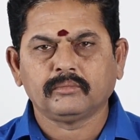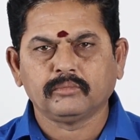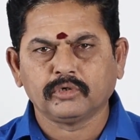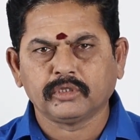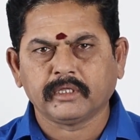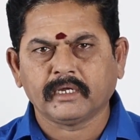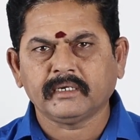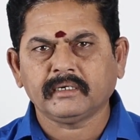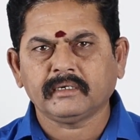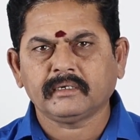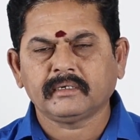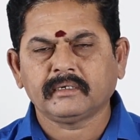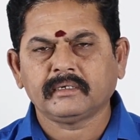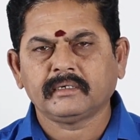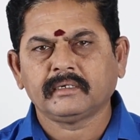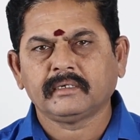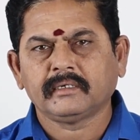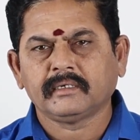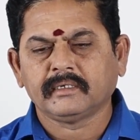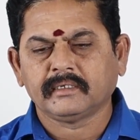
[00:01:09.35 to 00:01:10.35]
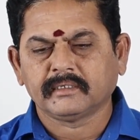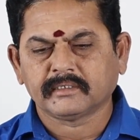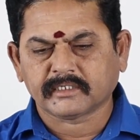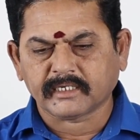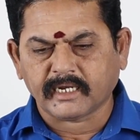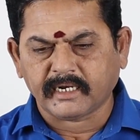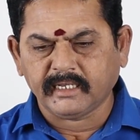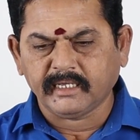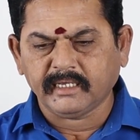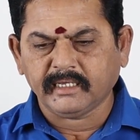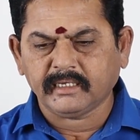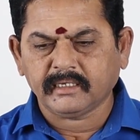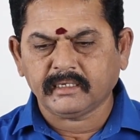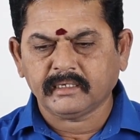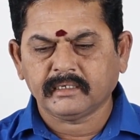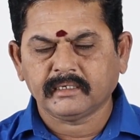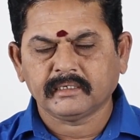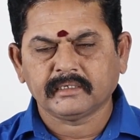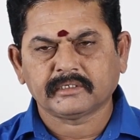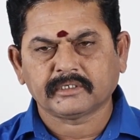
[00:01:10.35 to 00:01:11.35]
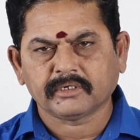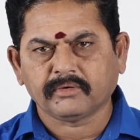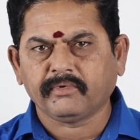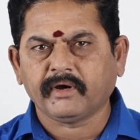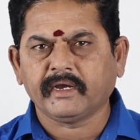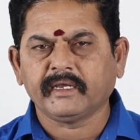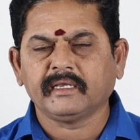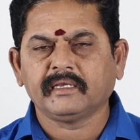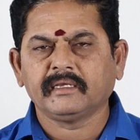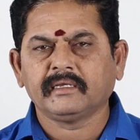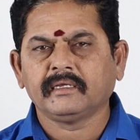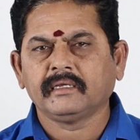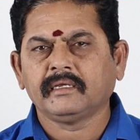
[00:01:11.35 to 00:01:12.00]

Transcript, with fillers: புதன் சனி செவ்வாய்